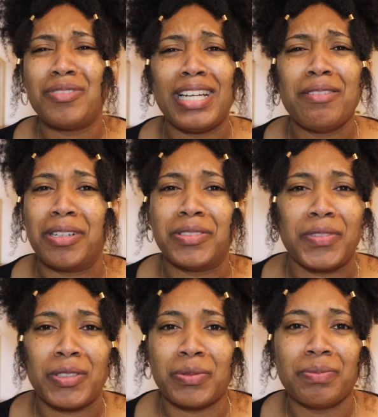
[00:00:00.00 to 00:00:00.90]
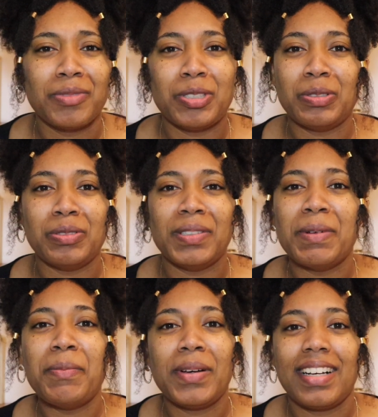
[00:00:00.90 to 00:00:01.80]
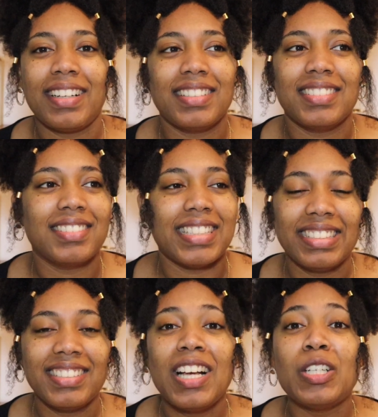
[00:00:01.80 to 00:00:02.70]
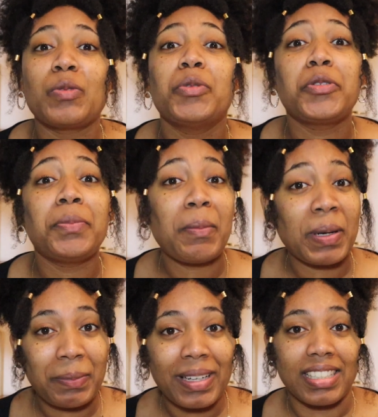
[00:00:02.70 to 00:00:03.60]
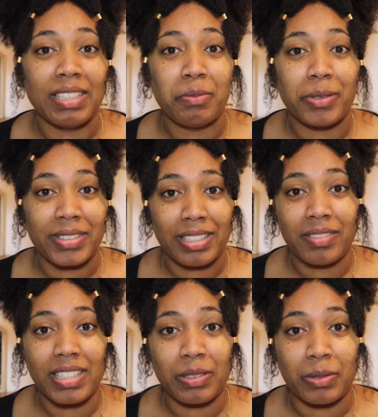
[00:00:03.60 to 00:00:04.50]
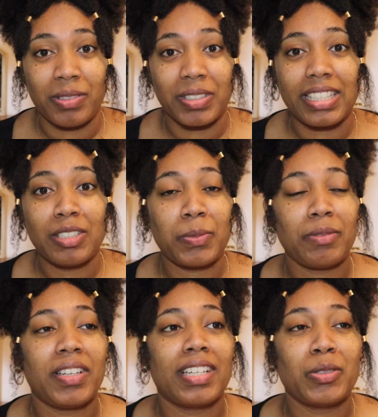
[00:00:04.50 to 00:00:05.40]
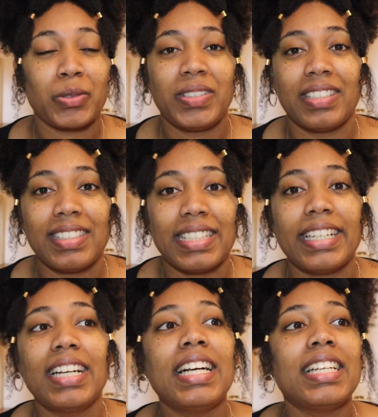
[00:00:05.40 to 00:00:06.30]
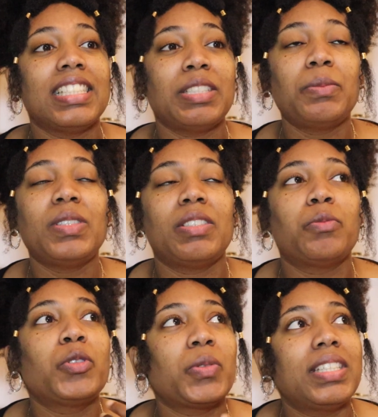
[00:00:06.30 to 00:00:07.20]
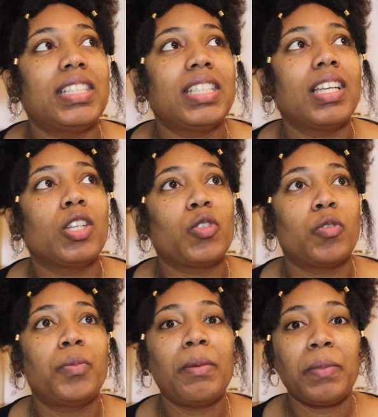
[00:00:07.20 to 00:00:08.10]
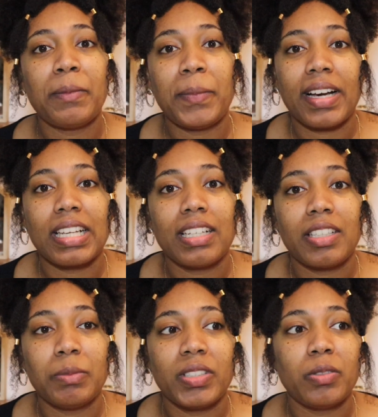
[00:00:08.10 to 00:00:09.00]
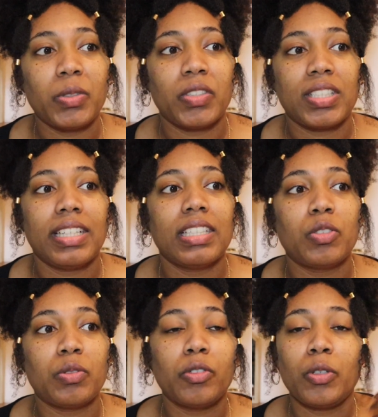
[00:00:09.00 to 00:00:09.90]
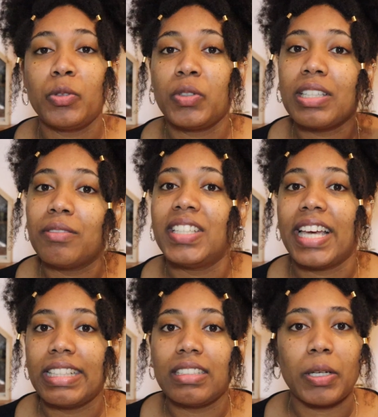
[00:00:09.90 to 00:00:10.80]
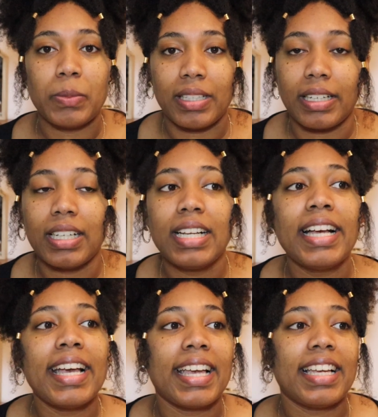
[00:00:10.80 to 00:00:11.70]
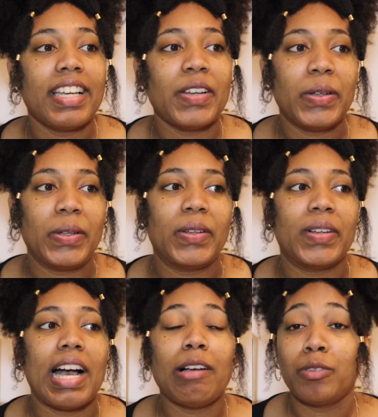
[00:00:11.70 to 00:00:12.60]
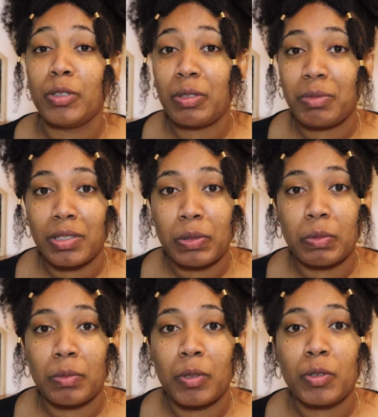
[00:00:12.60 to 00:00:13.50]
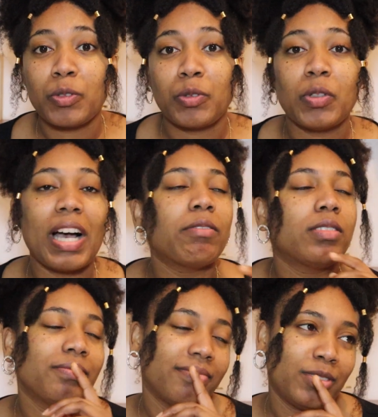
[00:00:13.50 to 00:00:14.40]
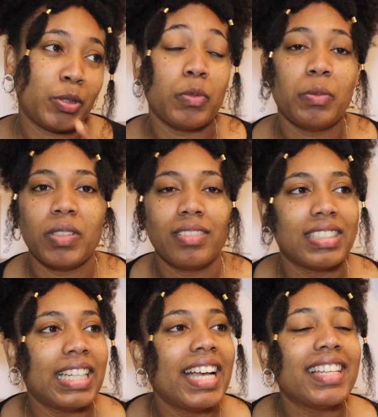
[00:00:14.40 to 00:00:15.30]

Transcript: vous allez voir de toute façon, je vais même pas, hein, je me suis pas préparée pour cette vidéo, ok Je préfère être sincère. Je me suis dit, je veux pas me préparer comme ça nos challenge. Je veux que le truc vienne comme ça. Et euh, avant de commencer ce moment, je, veux ah, ce moment,